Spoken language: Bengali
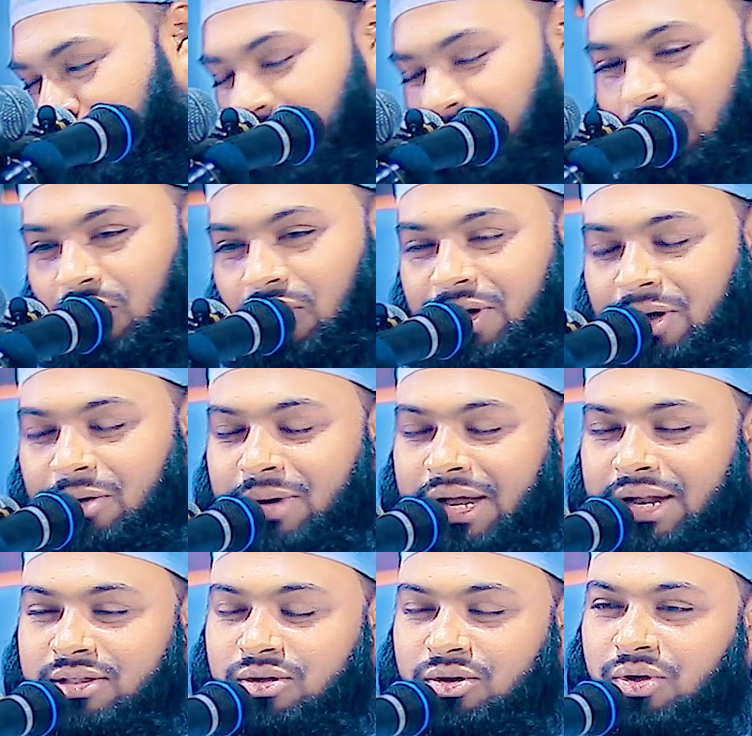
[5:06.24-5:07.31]
বড় লোকের
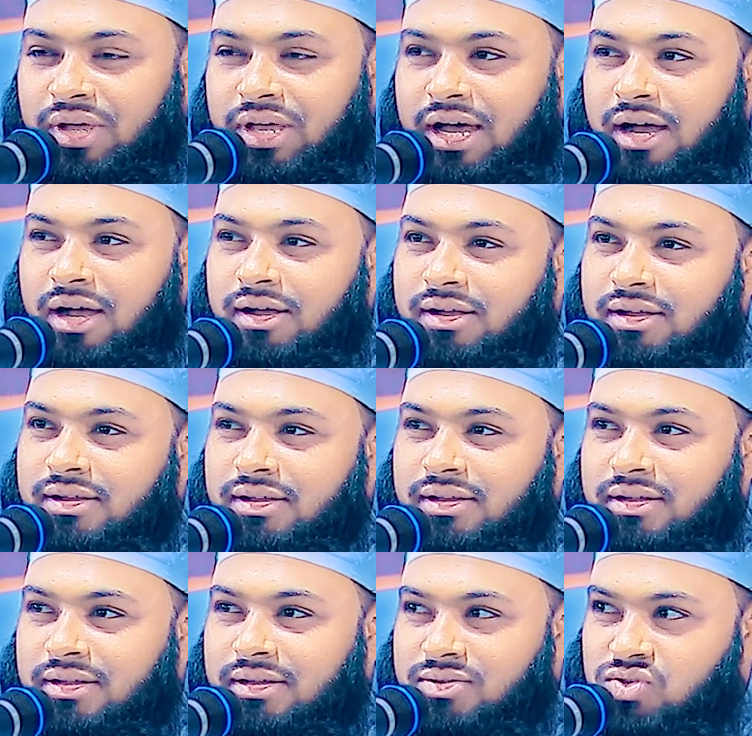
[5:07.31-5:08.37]
বাড়িতে ঢুইকা
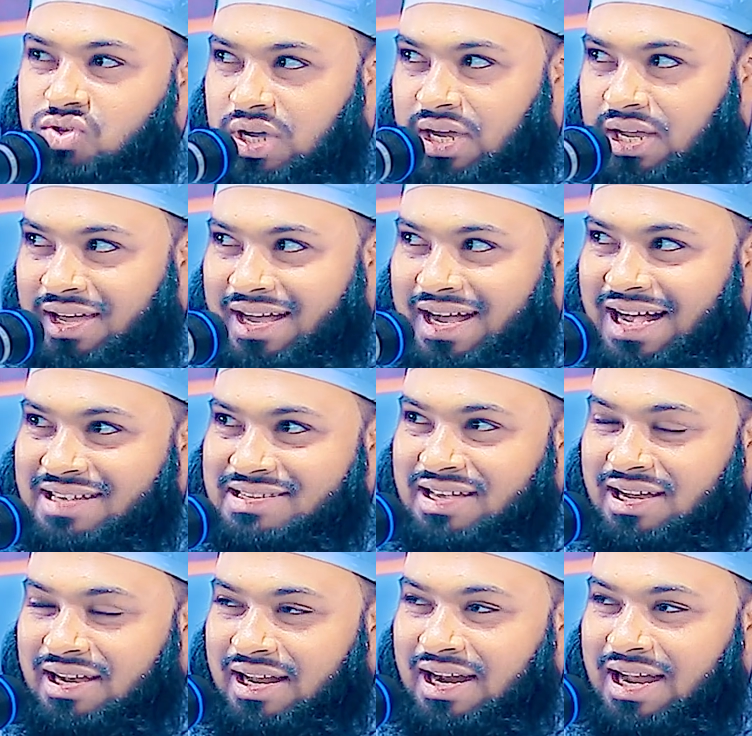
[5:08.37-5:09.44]
যেখানে
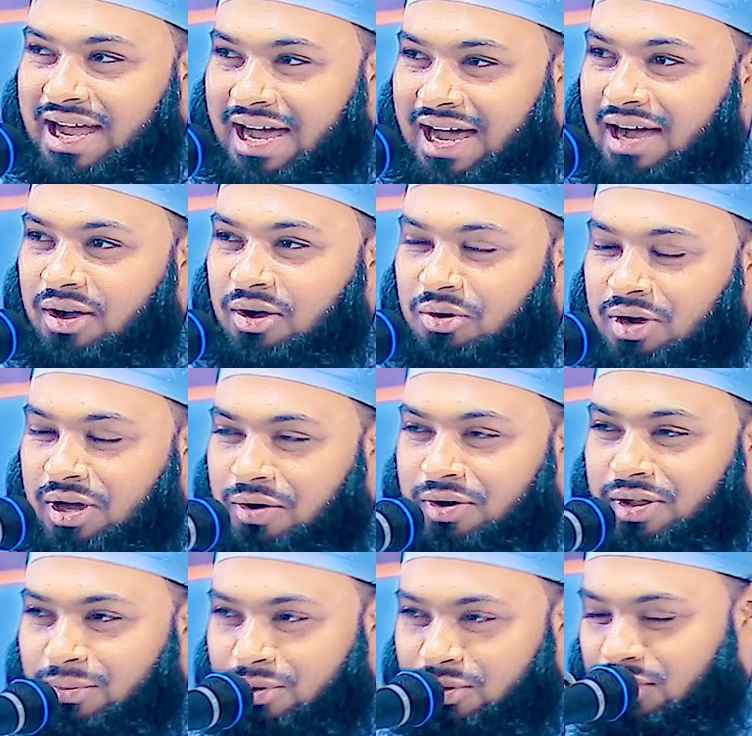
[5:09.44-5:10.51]
খাজানা রাখা
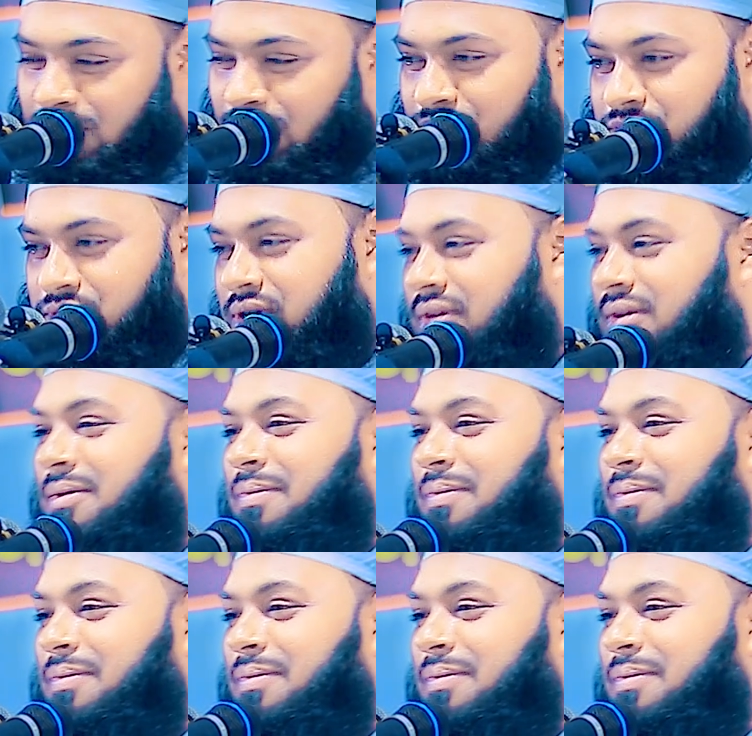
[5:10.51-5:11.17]
গোডাউনের মধ্যে ঢুকছে